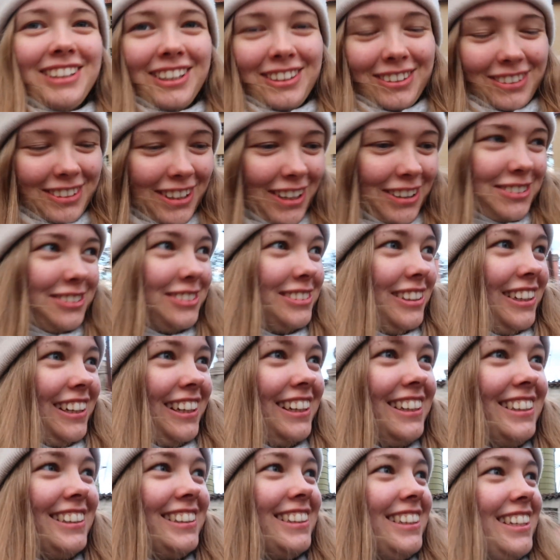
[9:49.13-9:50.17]
Nie no, nie
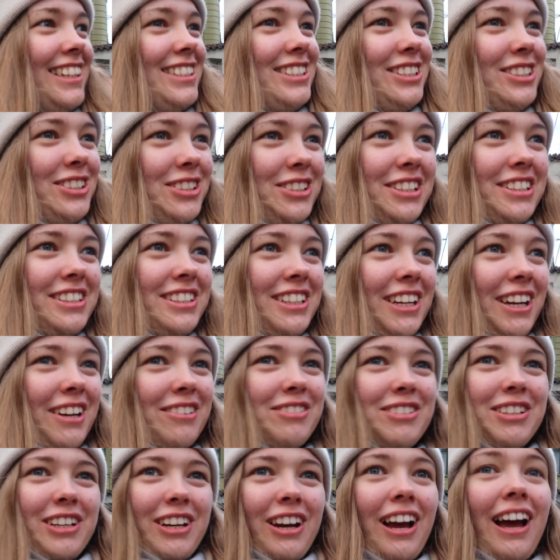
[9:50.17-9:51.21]
głównej. Jeszcze coś jest
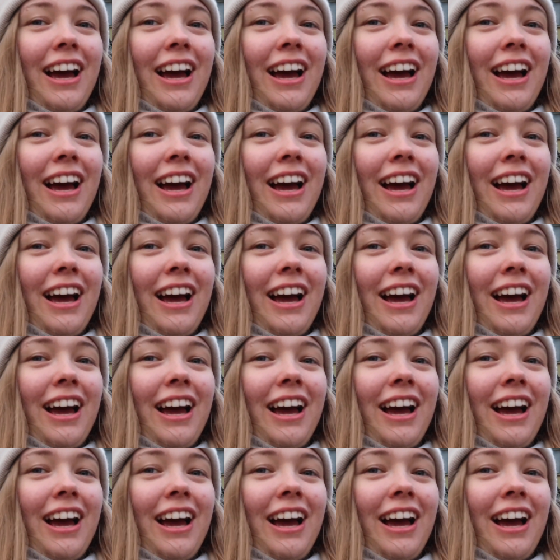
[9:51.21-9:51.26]
ciekawsze.